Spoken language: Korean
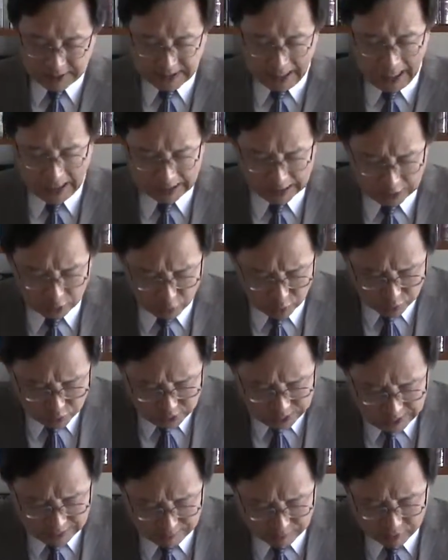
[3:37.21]
향기로운
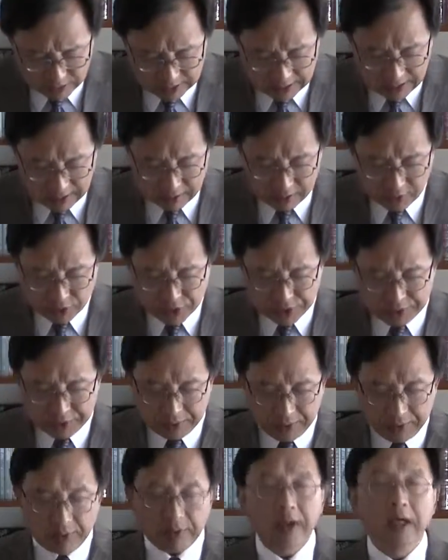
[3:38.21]
재물이 되는
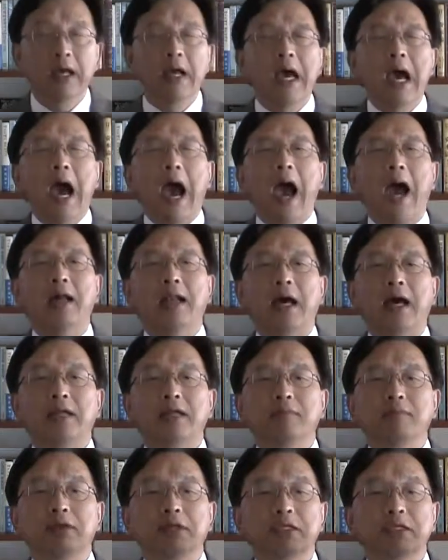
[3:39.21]
것이요.
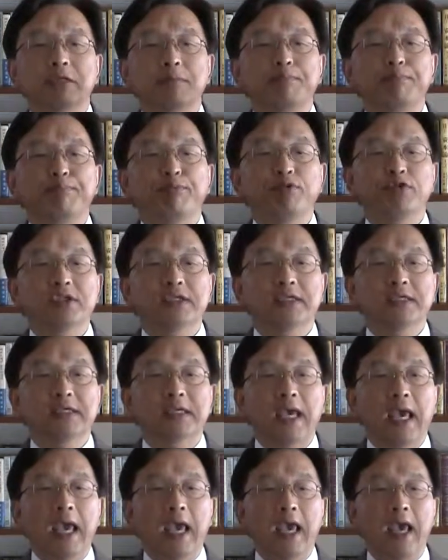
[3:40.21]
하나님을
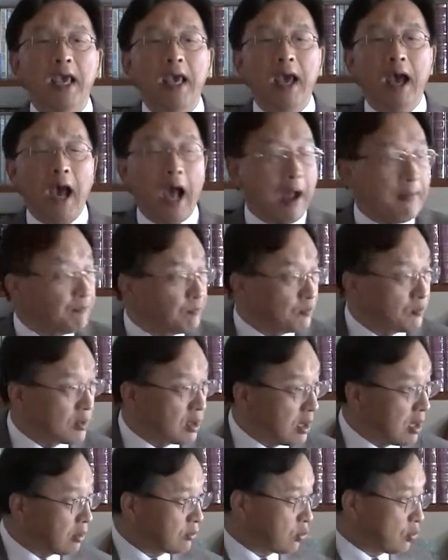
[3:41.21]
기쁘시게
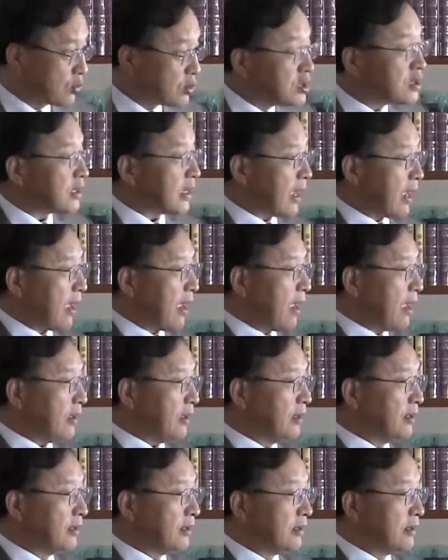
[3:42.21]
함과 동시에
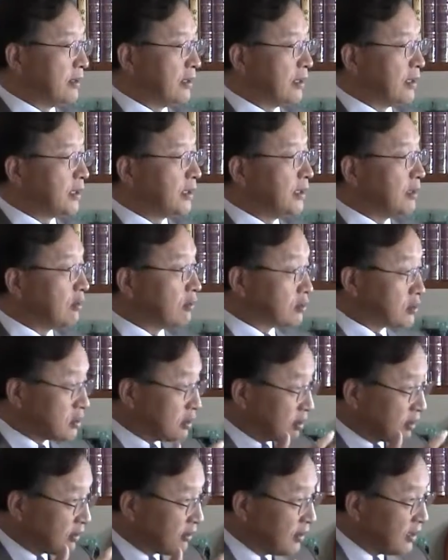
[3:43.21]

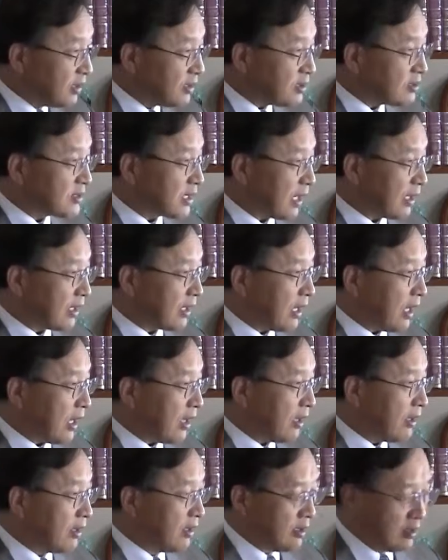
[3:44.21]
이것을 드리는
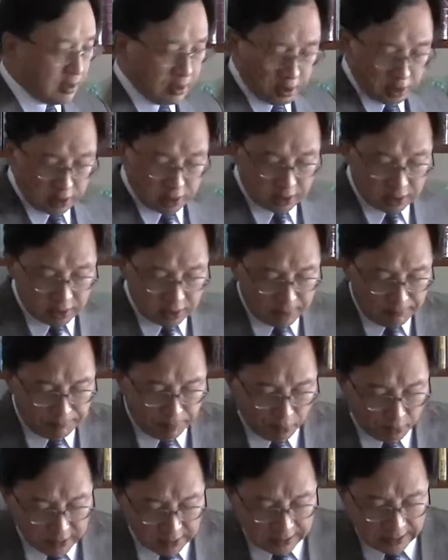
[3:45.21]
자에게 큰
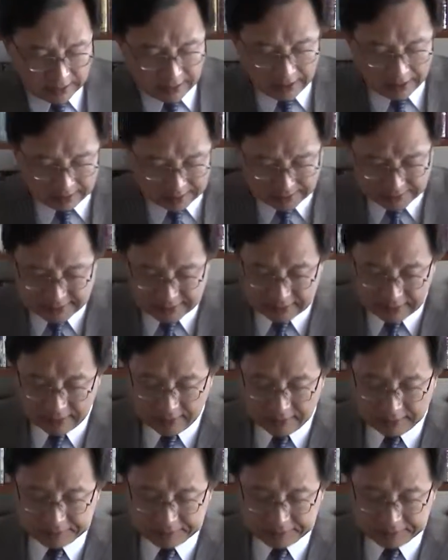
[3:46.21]
복이 된다 그랬어요.